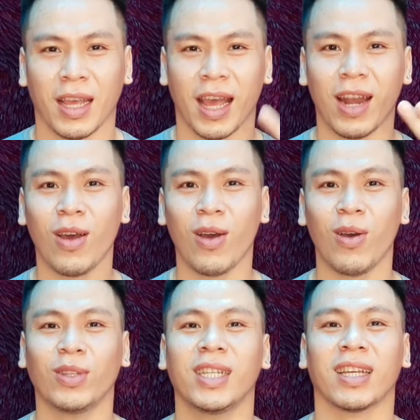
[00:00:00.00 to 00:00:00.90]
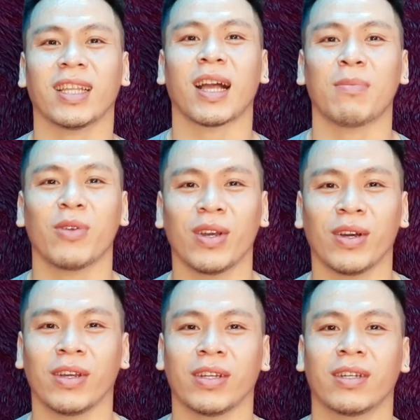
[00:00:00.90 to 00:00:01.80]
Hello, xin chào tất cả mọi
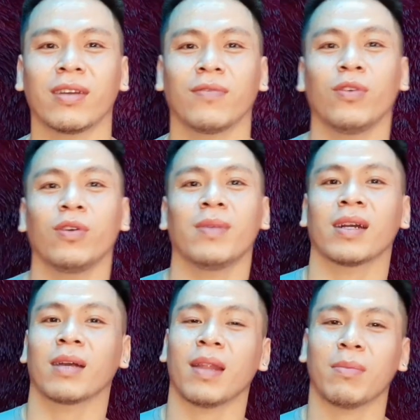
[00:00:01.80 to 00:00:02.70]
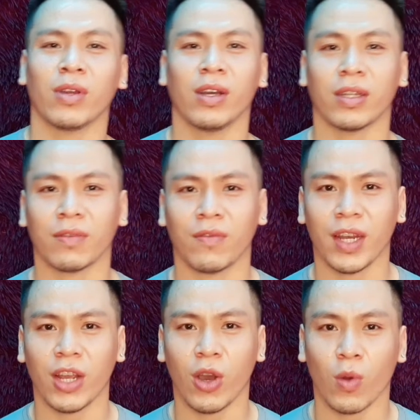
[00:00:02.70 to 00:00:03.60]
người. Rất vui mừng gặp lại mọi người trong
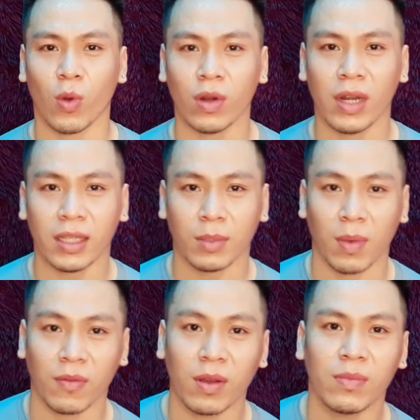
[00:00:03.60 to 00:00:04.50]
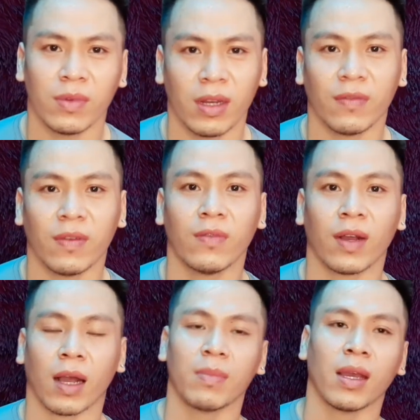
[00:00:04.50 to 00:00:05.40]
video của Lee Parfum Review và
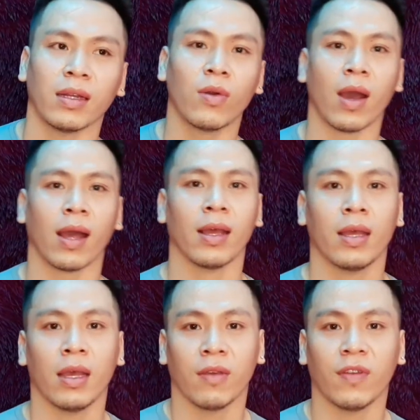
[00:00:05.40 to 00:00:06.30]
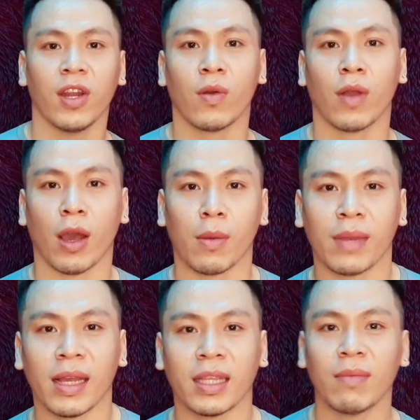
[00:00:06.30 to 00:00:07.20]
cảm nhận nước hoa. Video ngày hôm
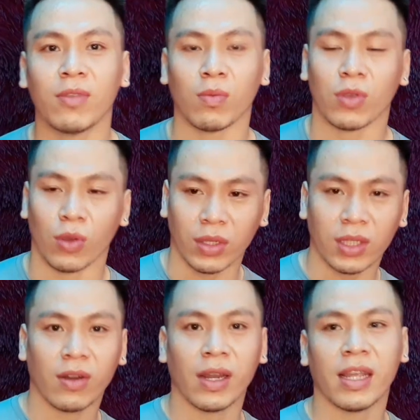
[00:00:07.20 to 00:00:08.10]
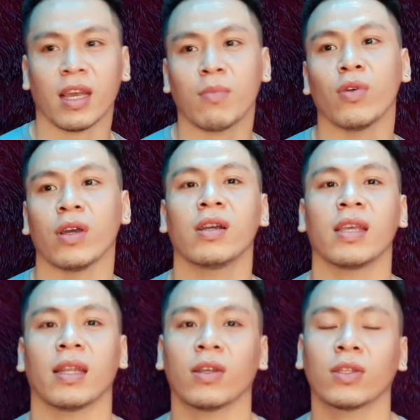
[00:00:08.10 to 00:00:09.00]
nay tiếp tục chuỗi series những mùi hương
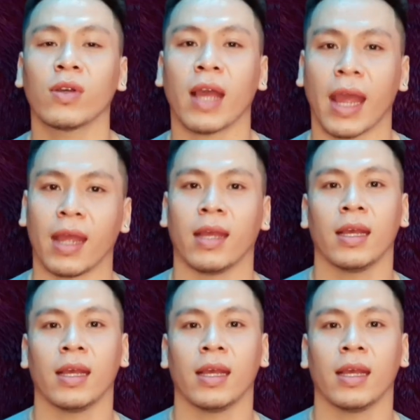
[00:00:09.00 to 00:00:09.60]
dành cho xuân hè.